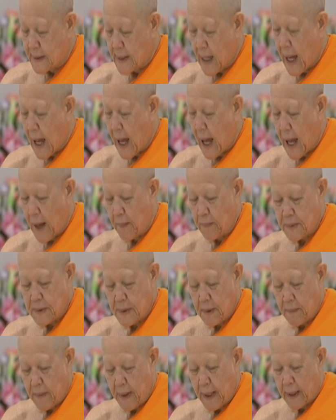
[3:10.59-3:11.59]
สาม
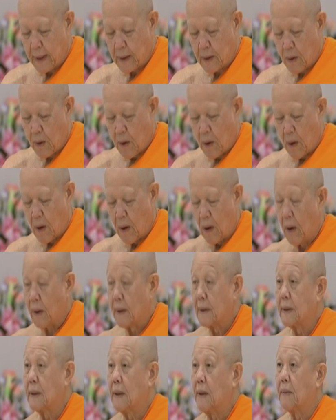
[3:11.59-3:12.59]
สิบเอ็ดกอง
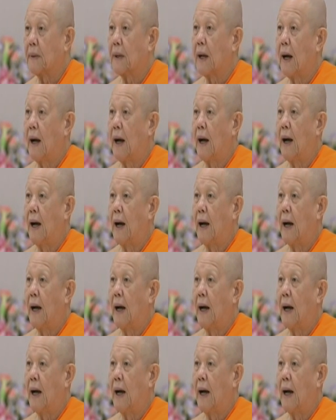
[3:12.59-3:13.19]
เจ้าคา